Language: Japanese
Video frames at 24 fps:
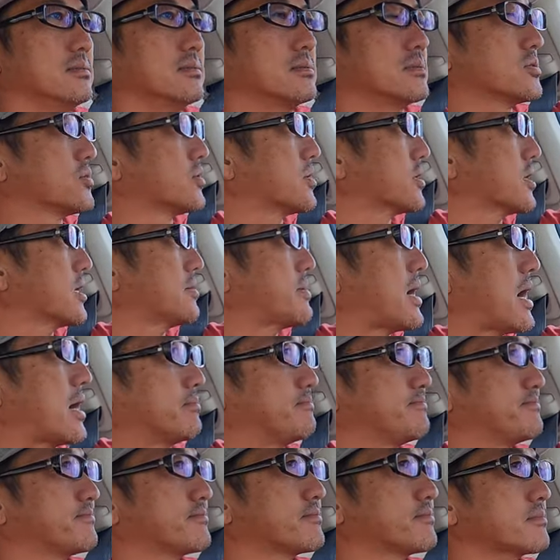それがまあ
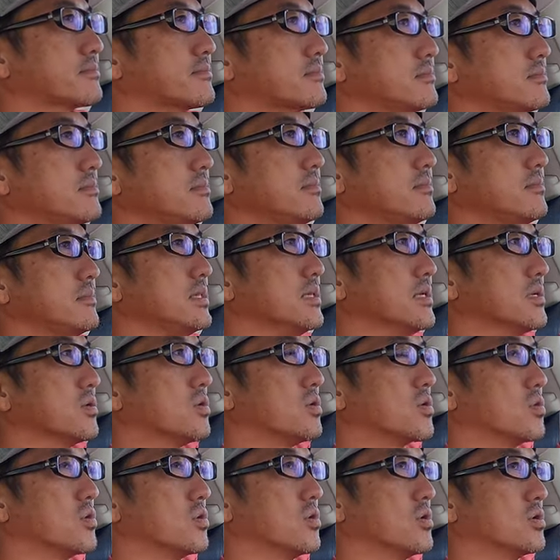
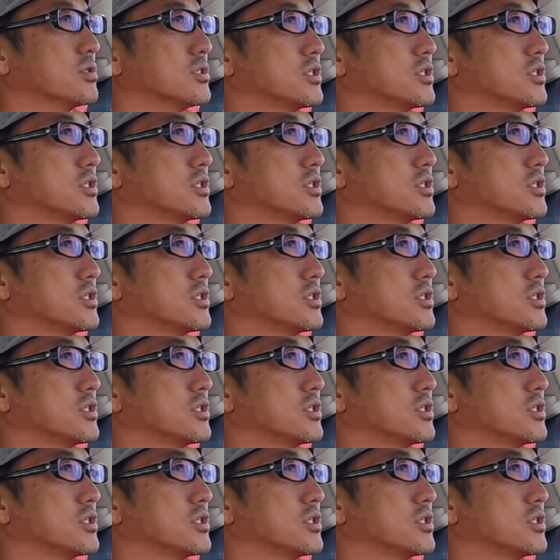ここ